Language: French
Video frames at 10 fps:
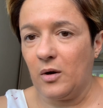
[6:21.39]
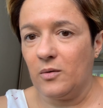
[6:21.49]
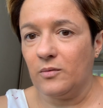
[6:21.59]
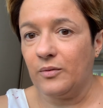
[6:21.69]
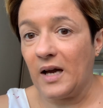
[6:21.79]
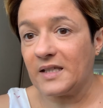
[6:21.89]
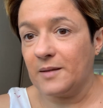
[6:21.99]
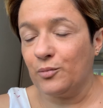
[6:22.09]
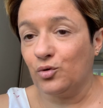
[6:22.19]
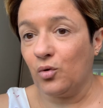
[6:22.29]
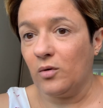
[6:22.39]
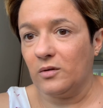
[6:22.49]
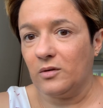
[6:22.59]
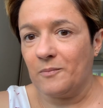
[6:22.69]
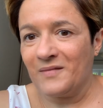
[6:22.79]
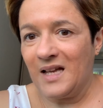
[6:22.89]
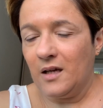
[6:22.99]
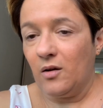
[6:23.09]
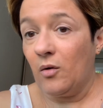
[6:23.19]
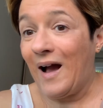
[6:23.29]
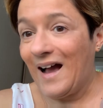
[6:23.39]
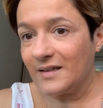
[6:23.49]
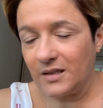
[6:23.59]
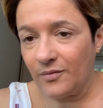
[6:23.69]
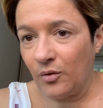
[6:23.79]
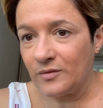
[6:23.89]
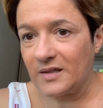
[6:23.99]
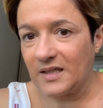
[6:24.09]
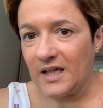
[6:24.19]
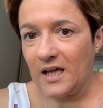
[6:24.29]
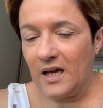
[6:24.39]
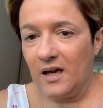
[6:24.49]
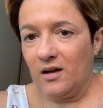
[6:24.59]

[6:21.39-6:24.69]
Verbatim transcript: un, fard qui est plutôt euh, assez foncé